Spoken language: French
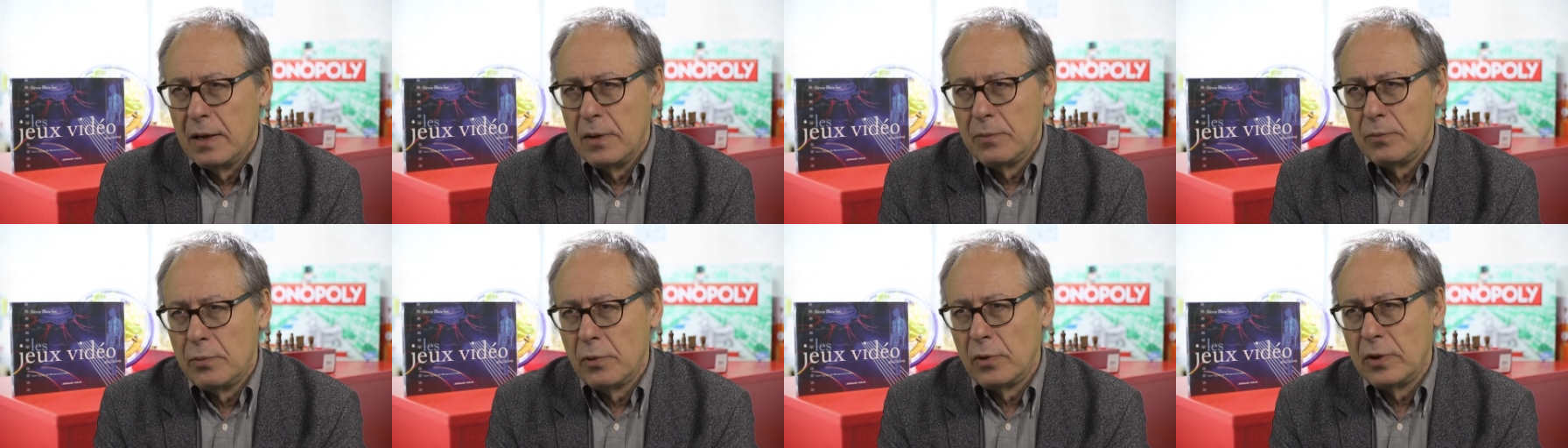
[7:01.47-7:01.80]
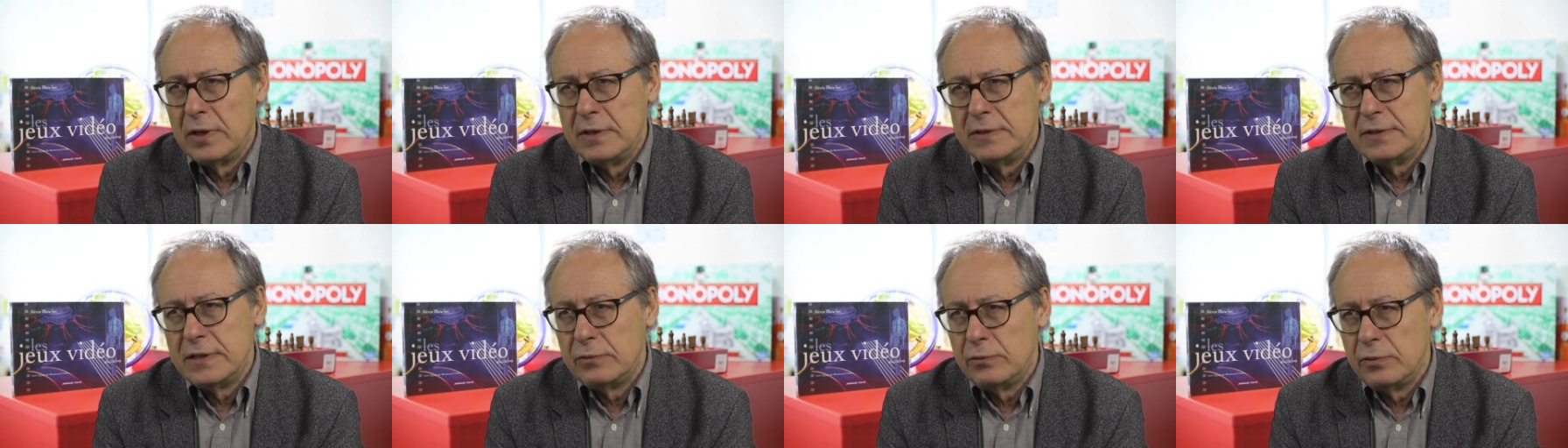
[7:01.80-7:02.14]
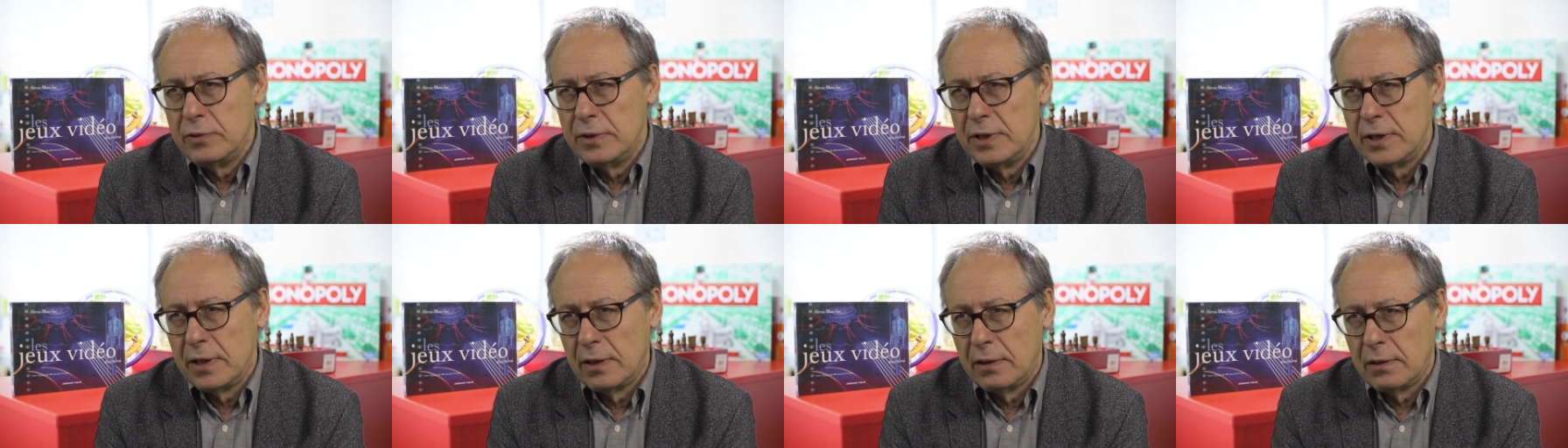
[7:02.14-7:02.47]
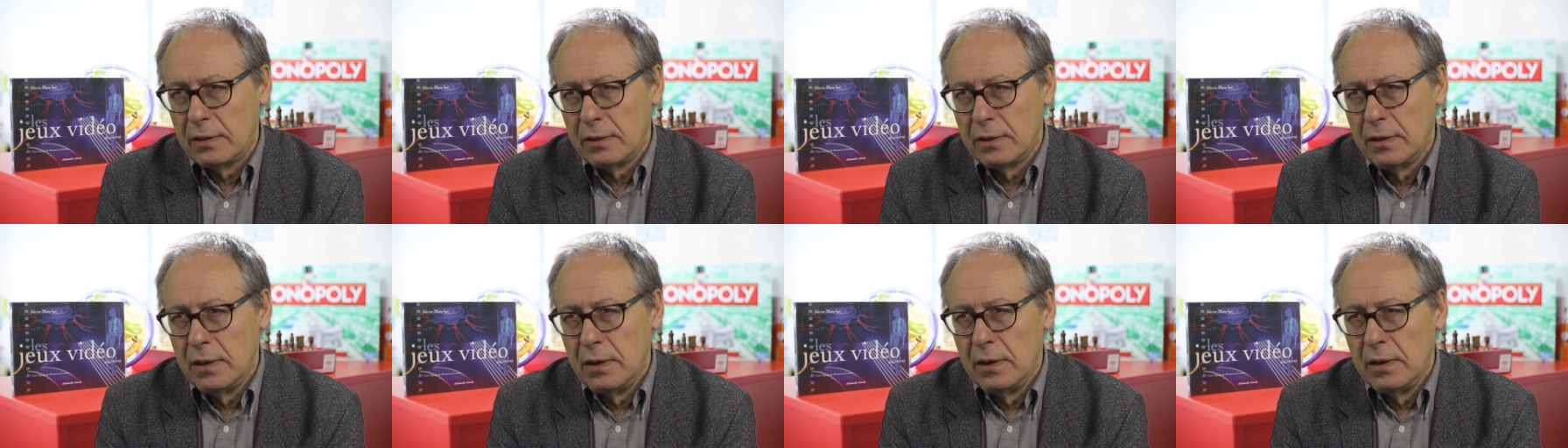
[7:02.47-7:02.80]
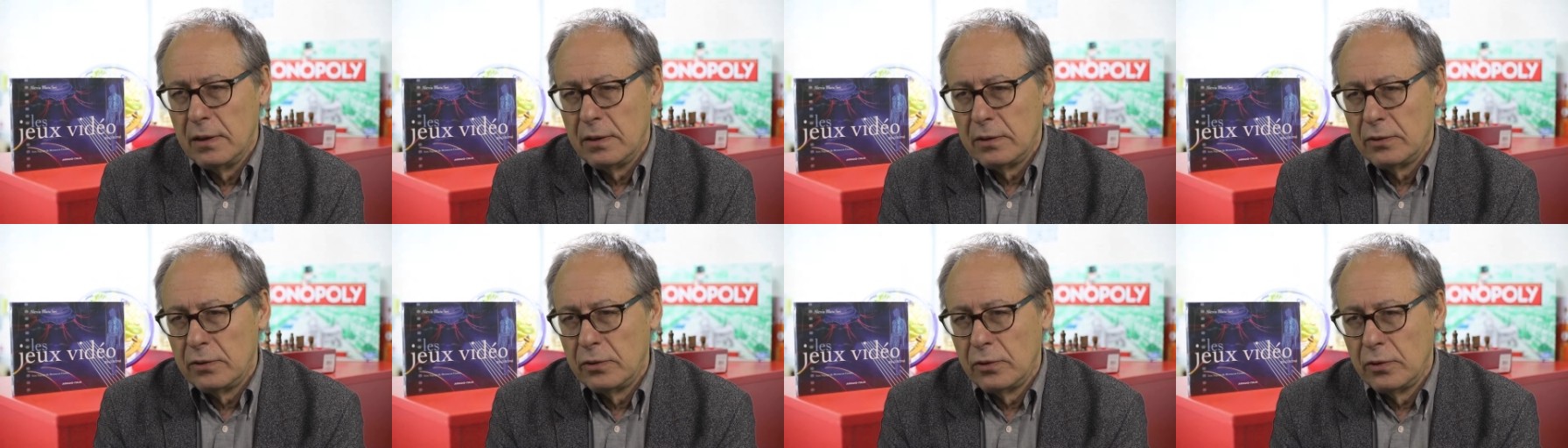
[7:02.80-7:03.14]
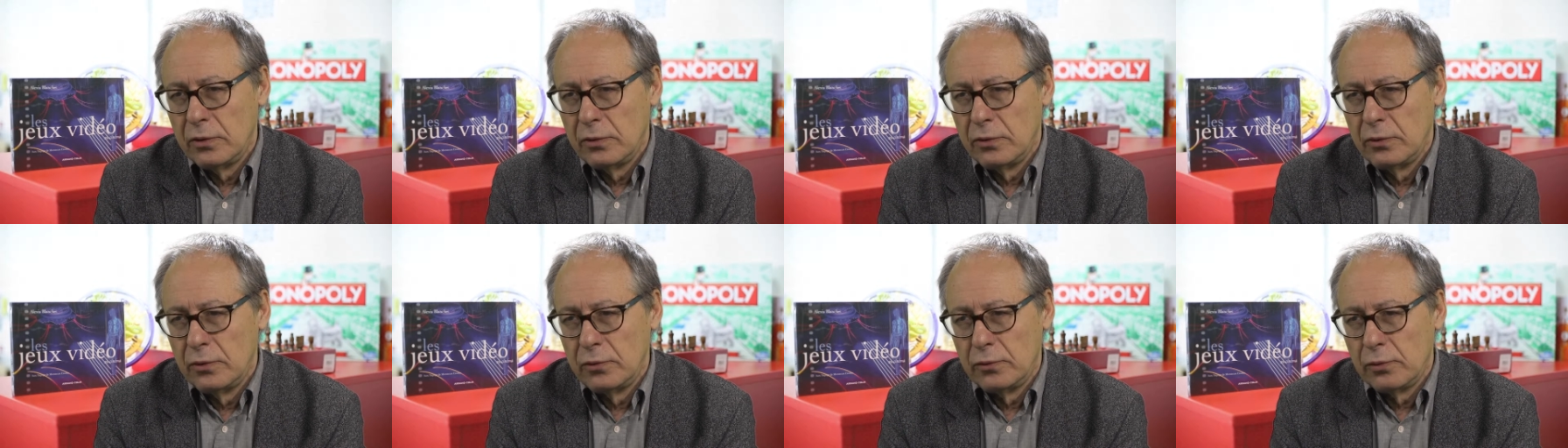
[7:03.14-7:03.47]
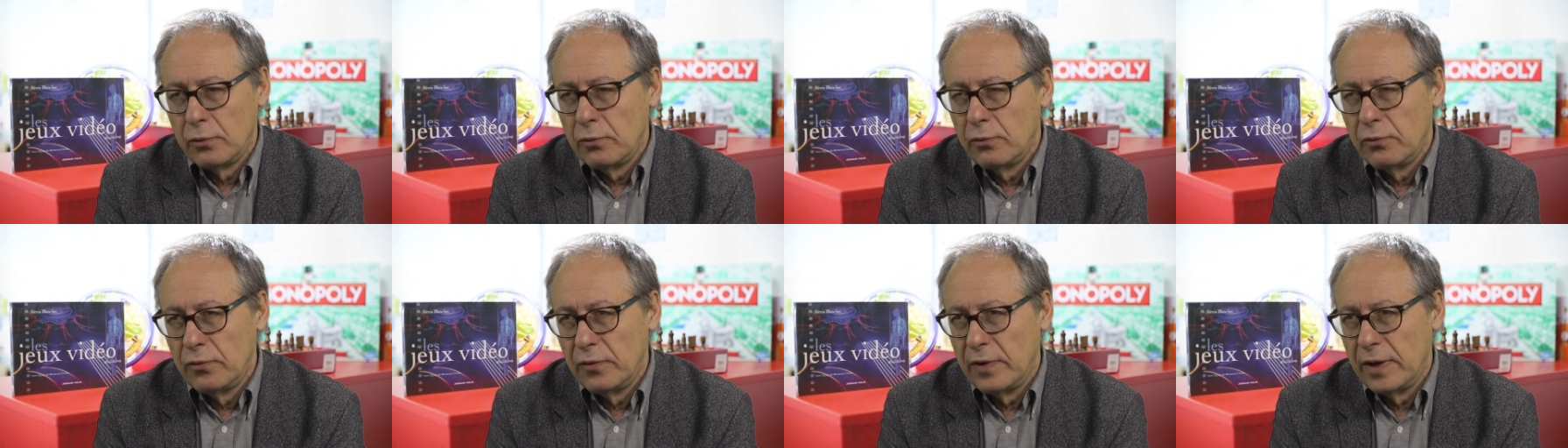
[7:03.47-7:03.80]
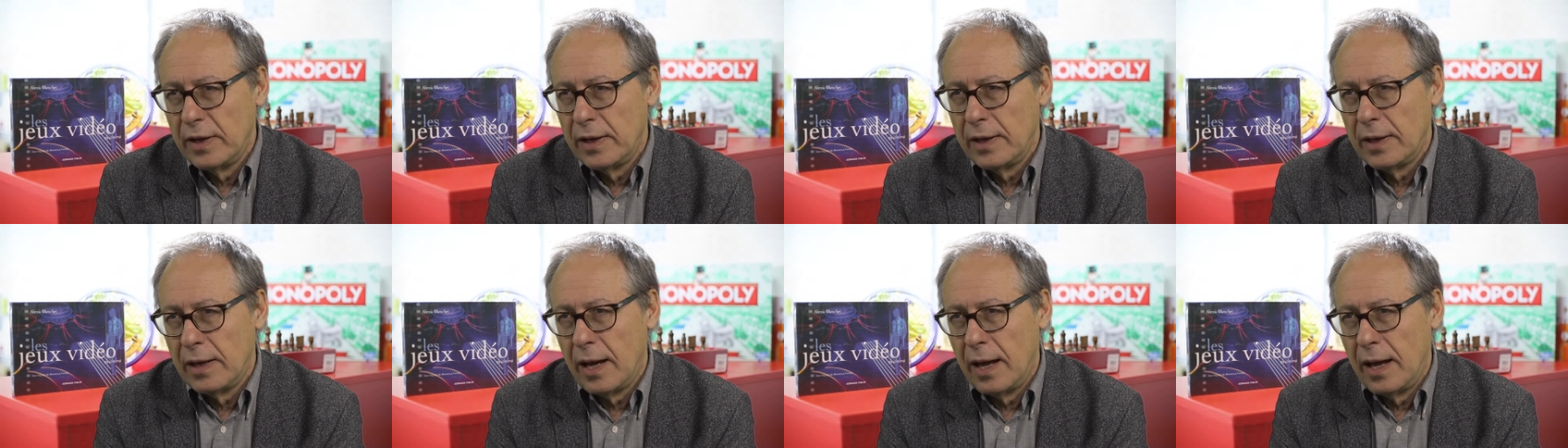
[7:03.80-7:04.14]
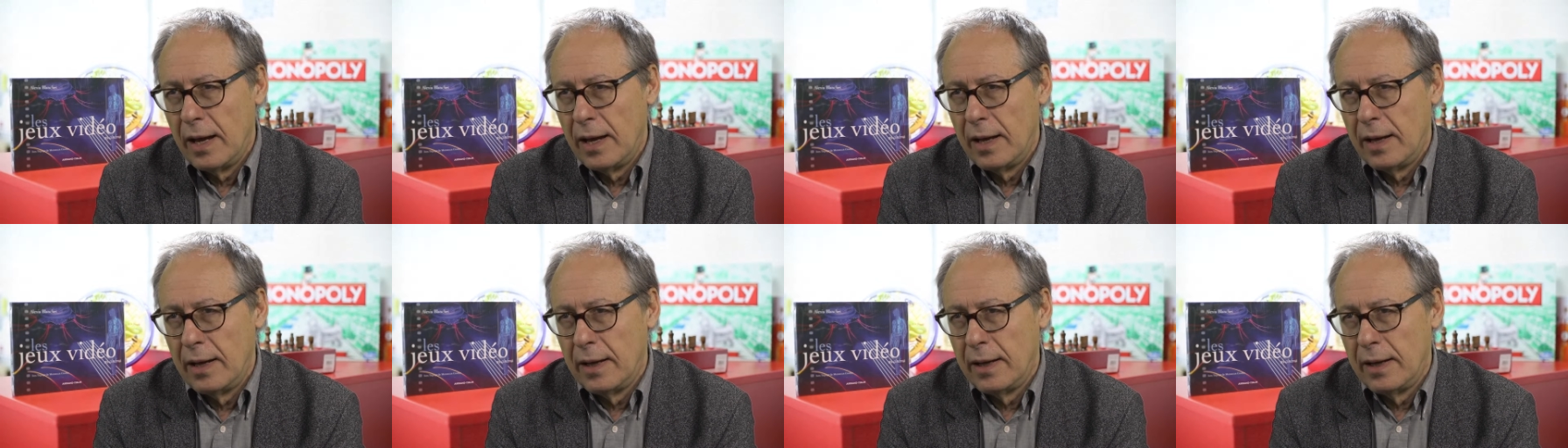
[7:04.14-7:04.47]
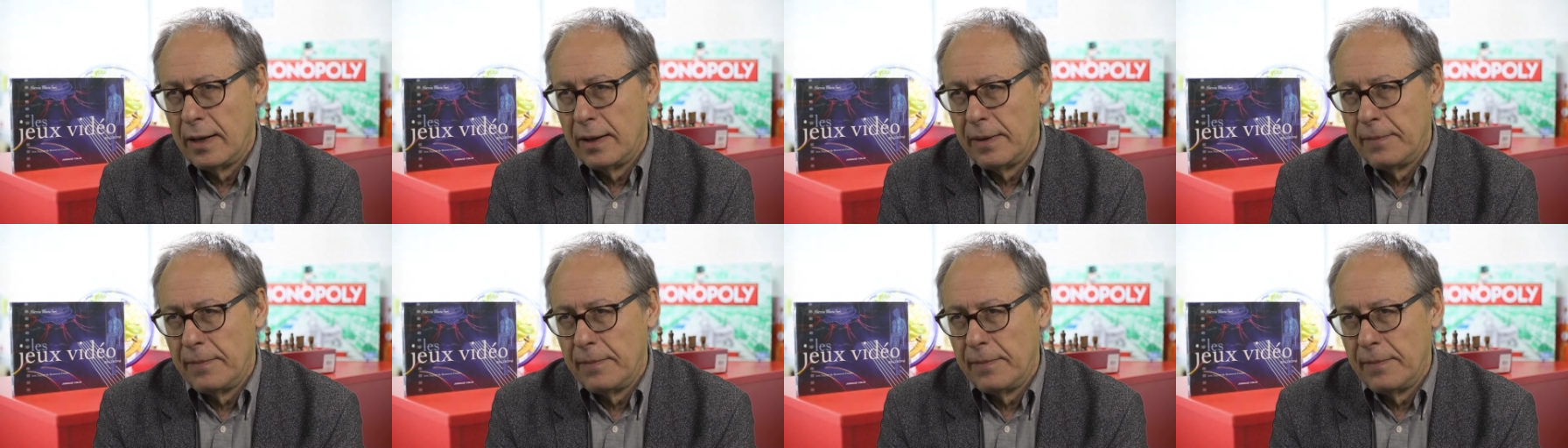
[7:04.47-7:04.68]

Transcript: pour les étudiants de, trouver un,